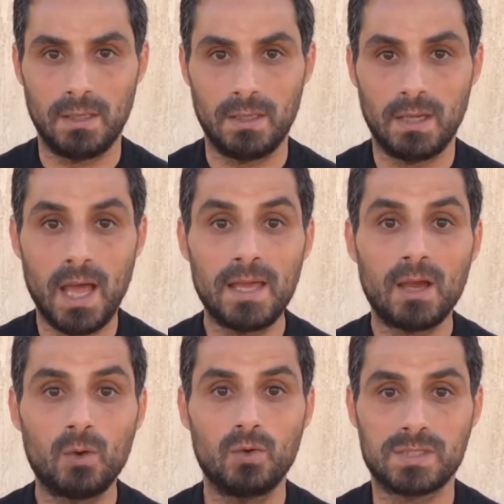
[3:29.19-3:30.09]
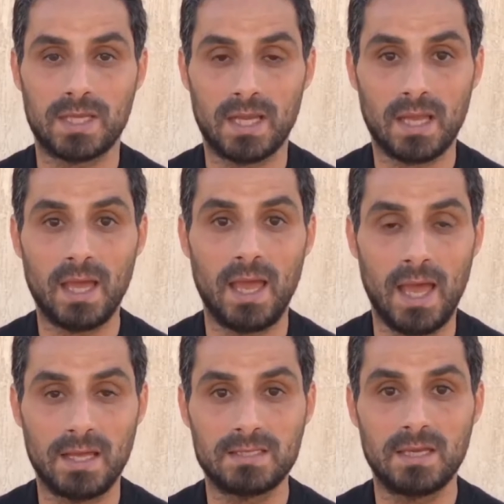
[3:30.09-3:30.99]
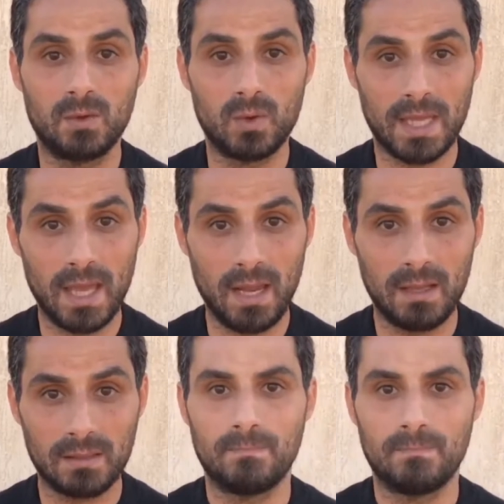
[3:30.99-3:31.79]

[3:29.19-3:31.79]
لا يجوز إلغاء هذه الوكالة